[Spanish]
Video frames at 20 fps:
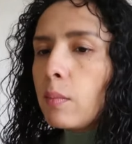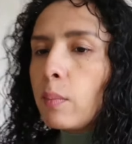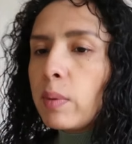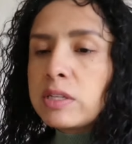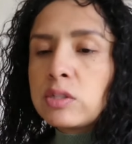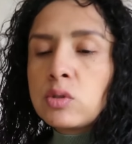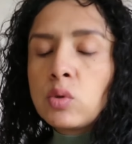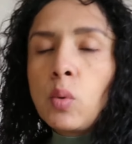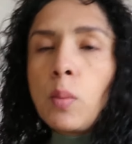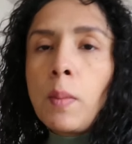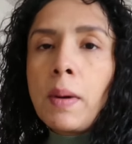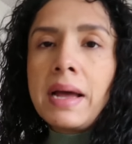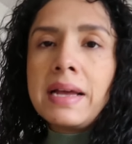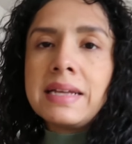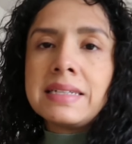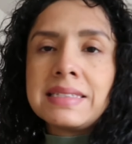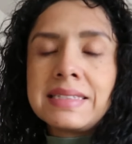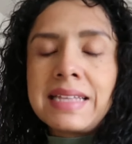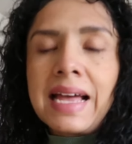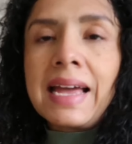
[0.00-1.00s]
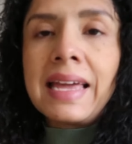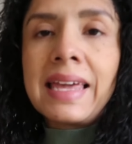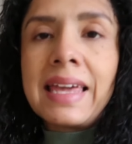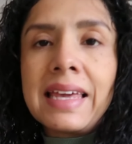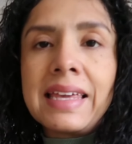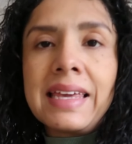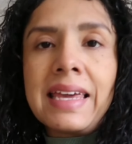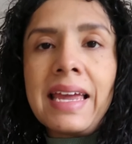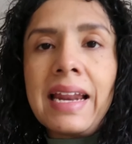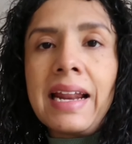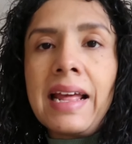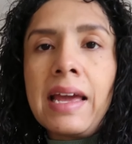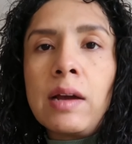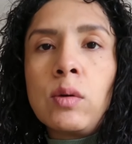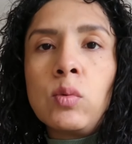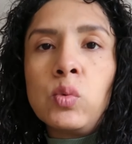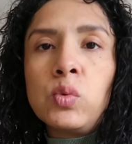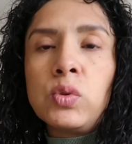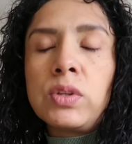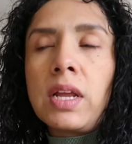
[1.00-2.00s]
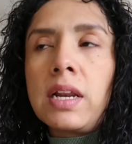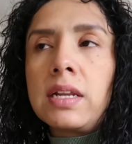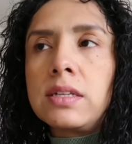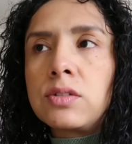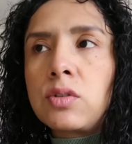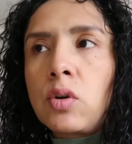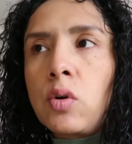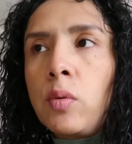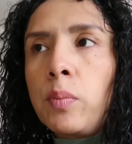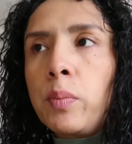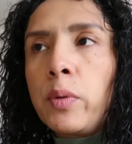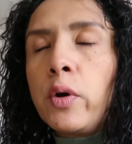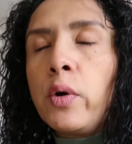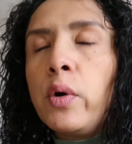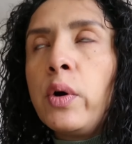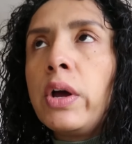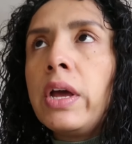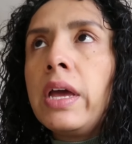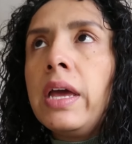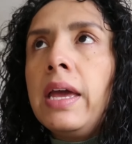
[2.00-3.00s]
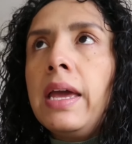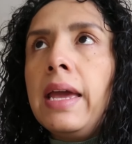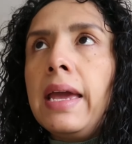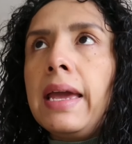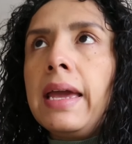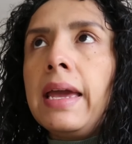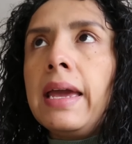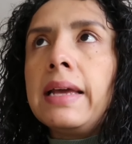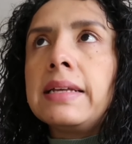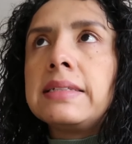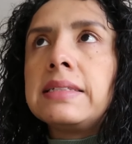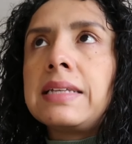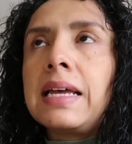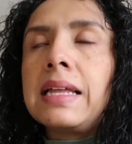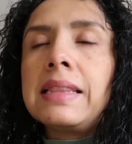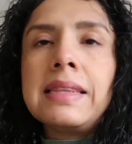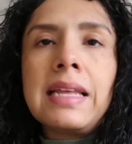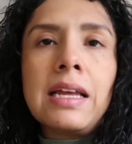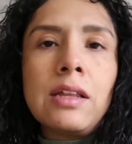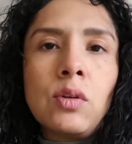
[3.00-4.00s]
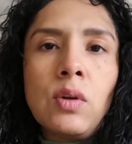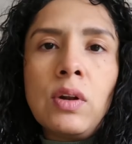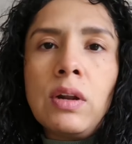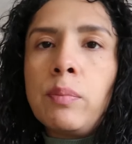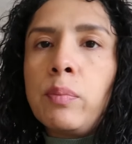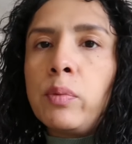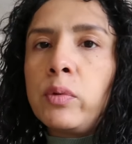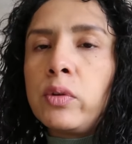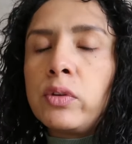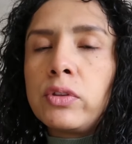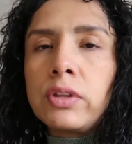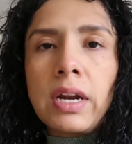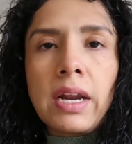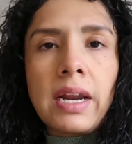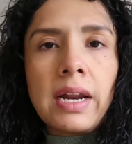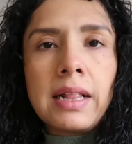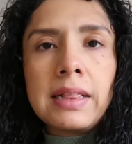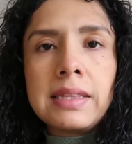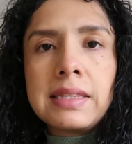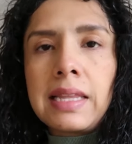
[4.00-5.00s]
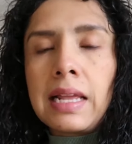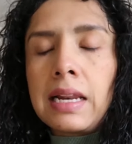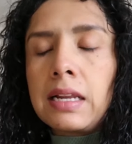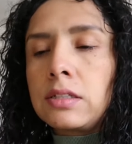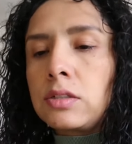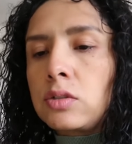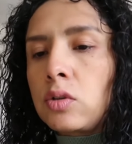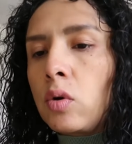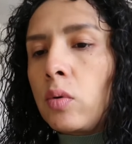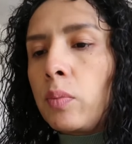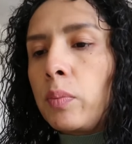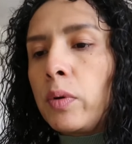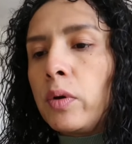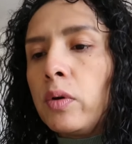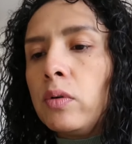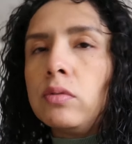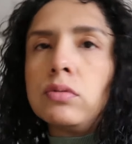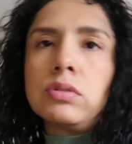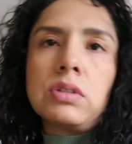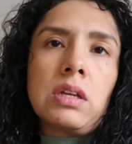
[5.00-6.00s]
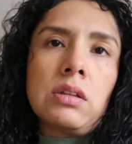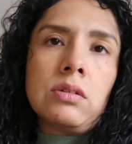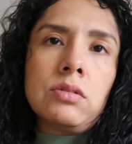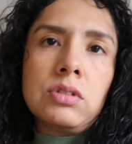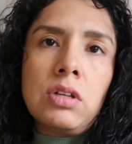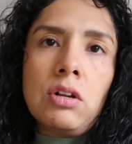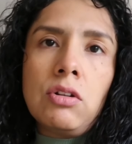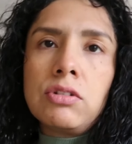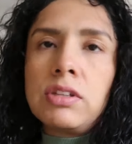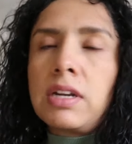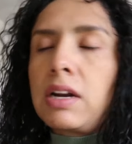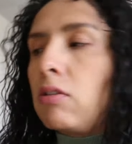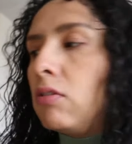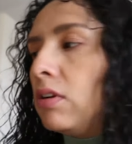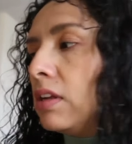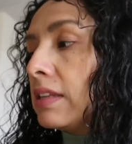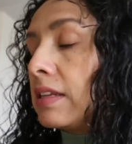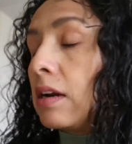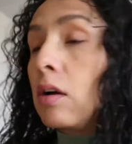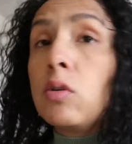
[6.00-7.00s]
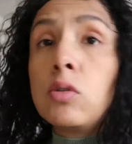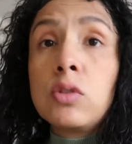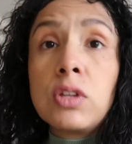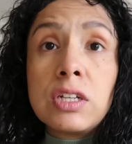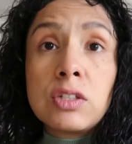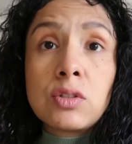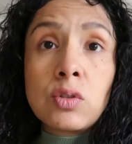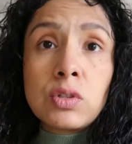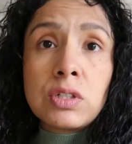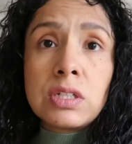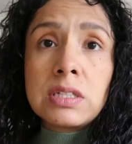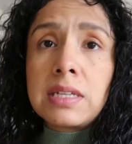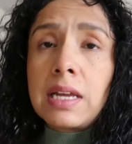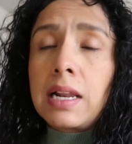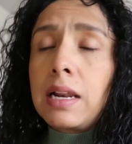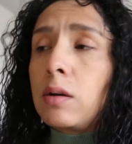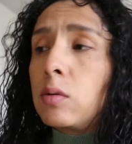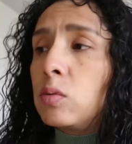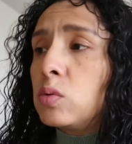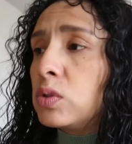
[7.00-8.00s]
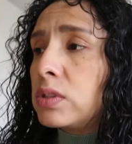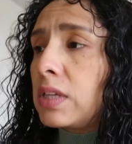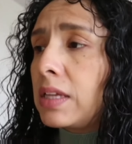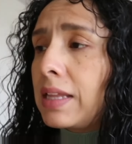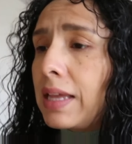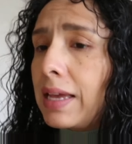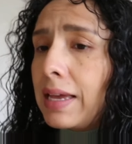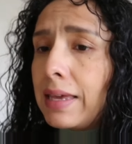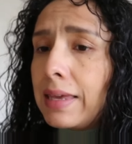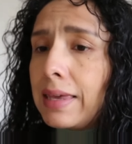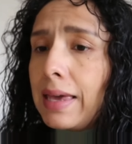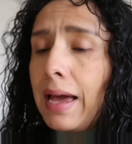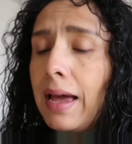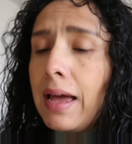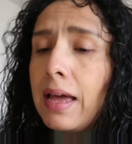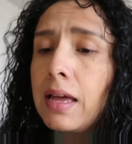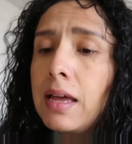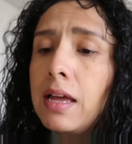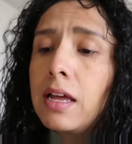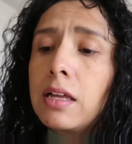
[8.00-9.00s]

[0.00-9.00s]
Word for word: pues Uma está en que quiere un telescopio. Eh, Santa no le pudo traer el telescopio, o sea, no se lo trajo, le trajo otras cosas que le gustan a ella,